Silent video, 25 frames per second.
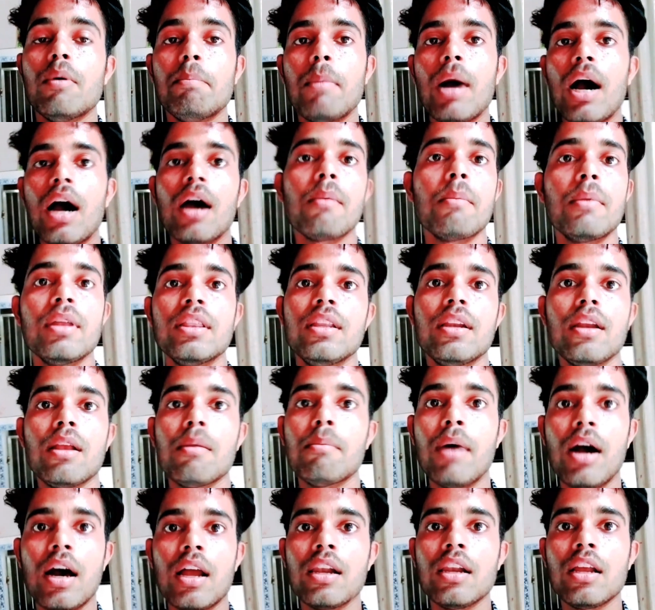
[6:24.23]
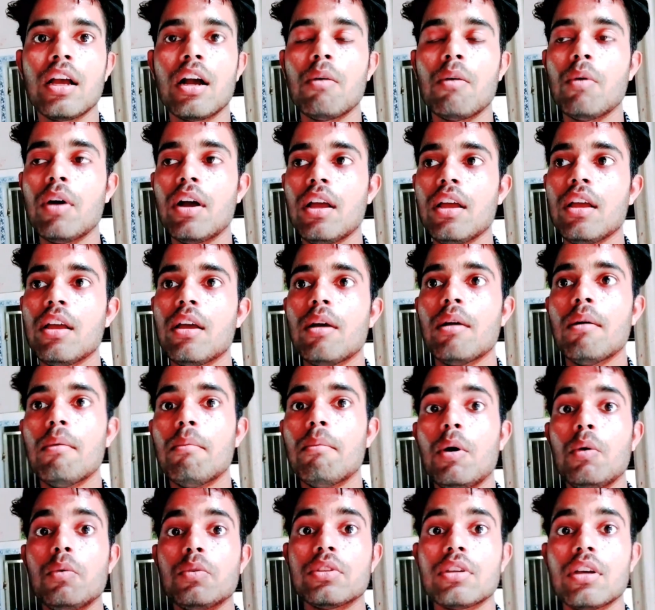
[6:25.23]
वो बाहर मंदिर के बाहर लिखा हुआ
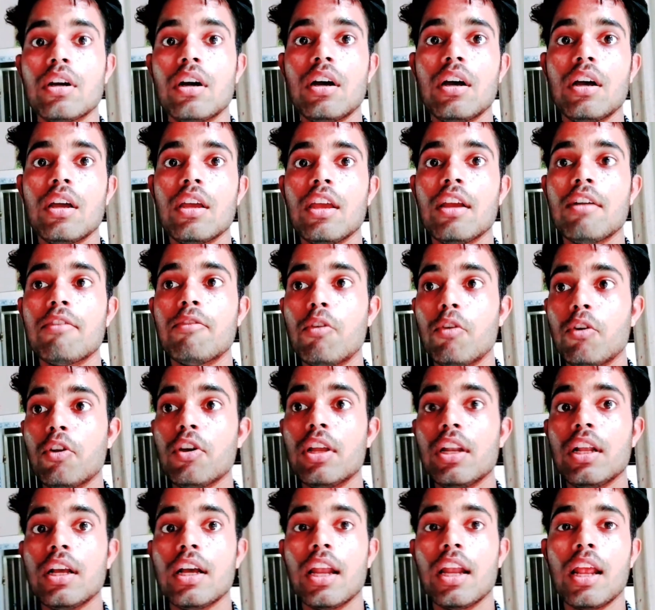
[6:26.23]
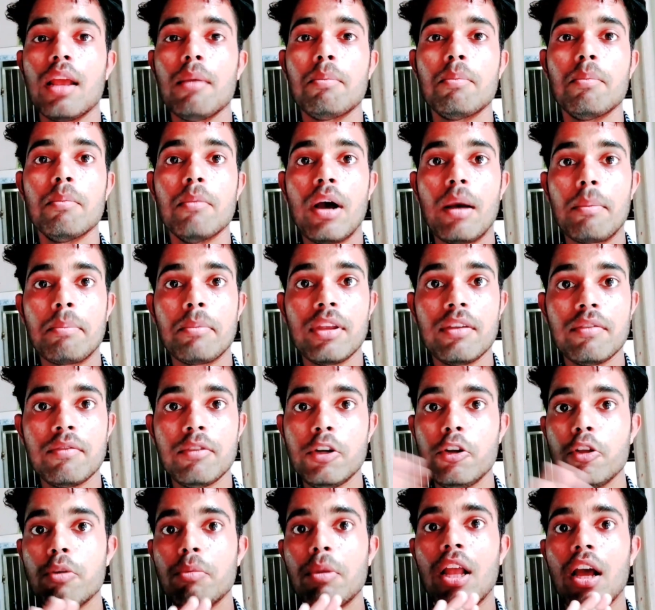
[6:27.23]
है मैं उसका एक फ़ोटो क्लिक करके
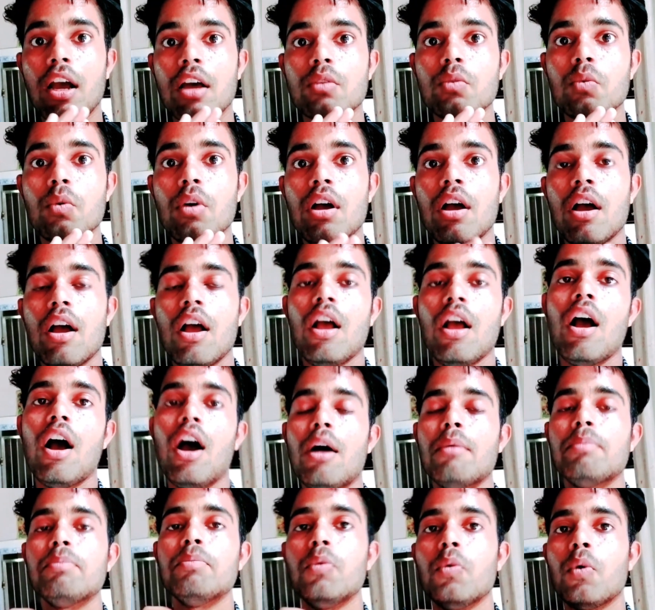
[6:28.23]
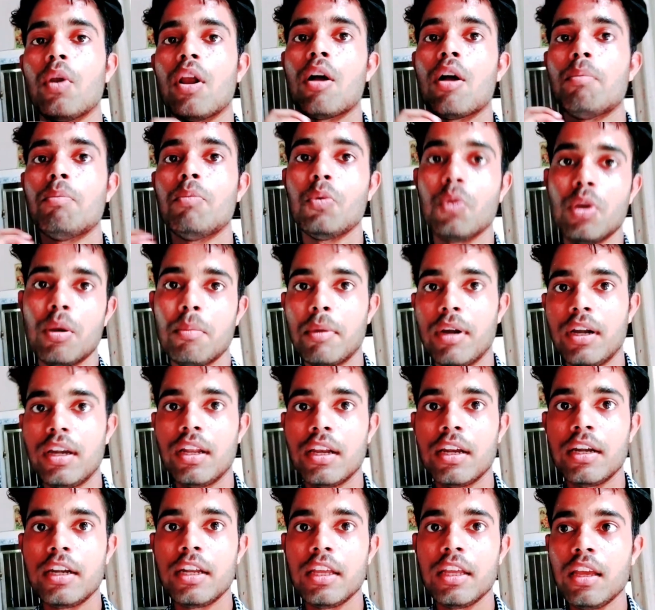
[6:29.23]
अपनी वीडियो में लगा दूंगा आप पूरा का पूरा
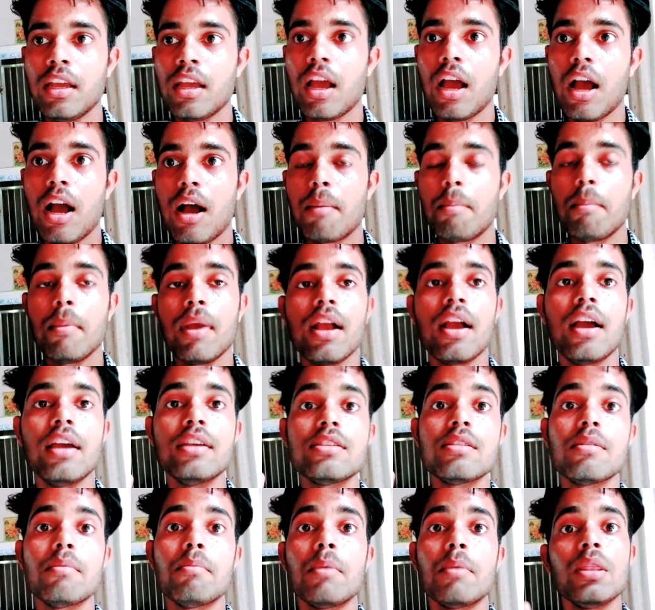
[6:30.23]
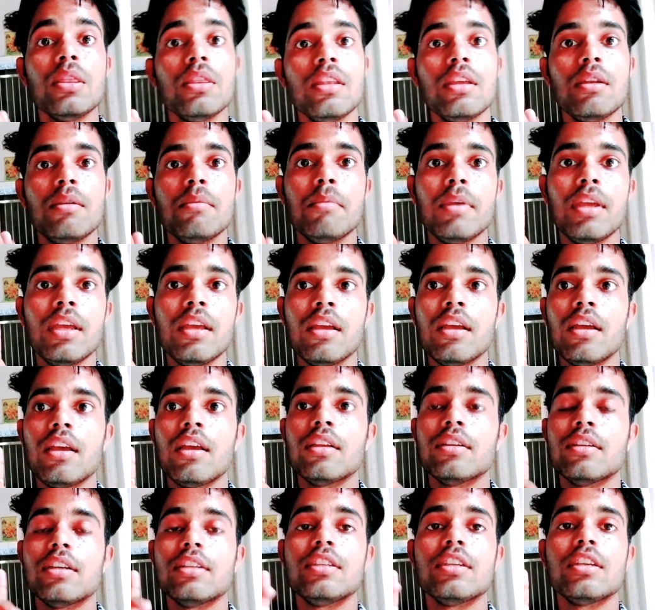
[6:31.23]
पढ़ लेना ठीक है अब मैं गाइस मंदिर में
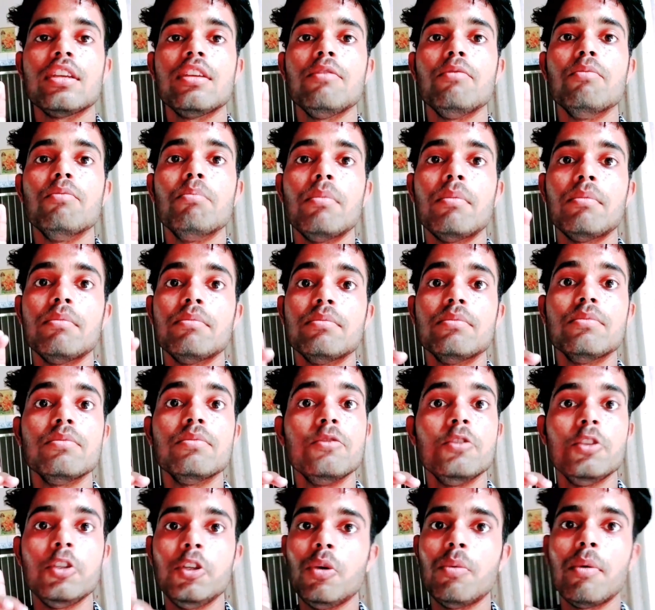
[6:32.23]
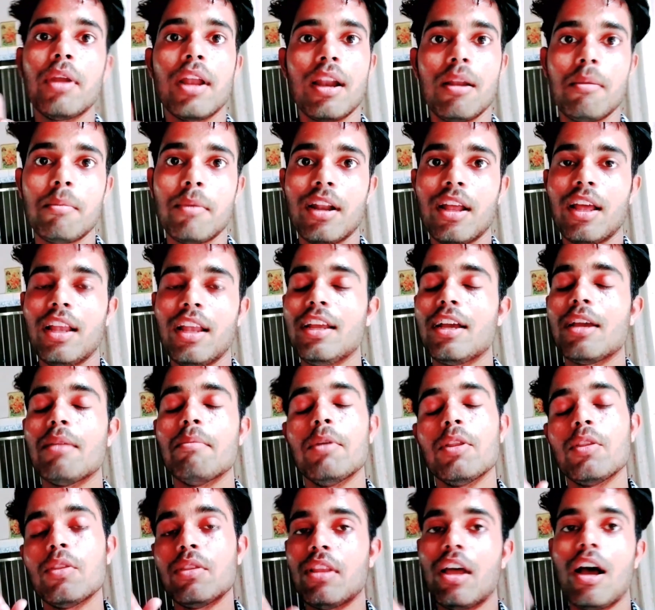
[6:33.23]
जैसे कि वीडियो बनाना मना है
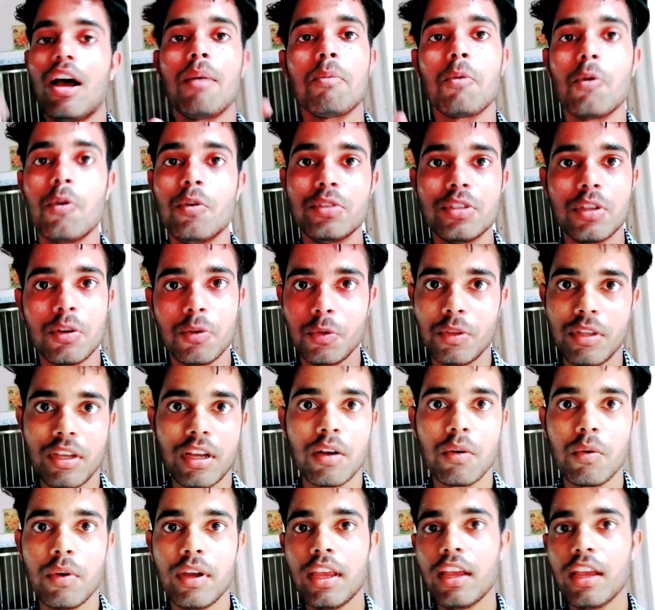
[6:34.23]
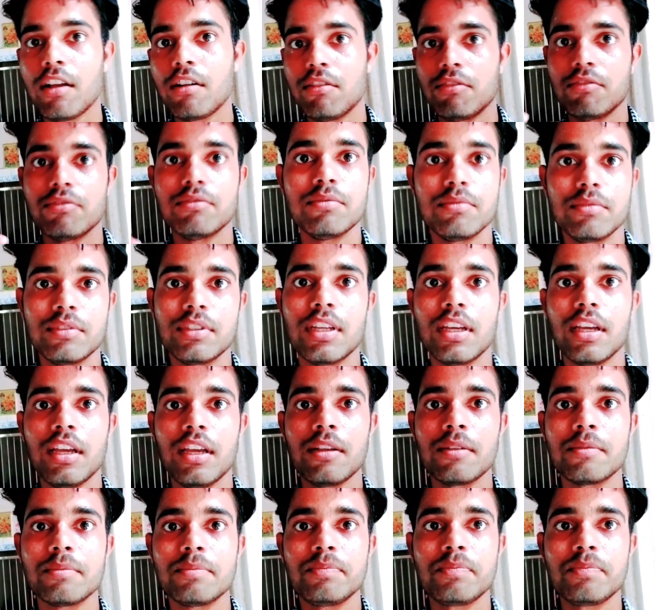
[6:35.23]
लेकिन मैं आपको ज़रूर दिखाऊँगा एक ठीक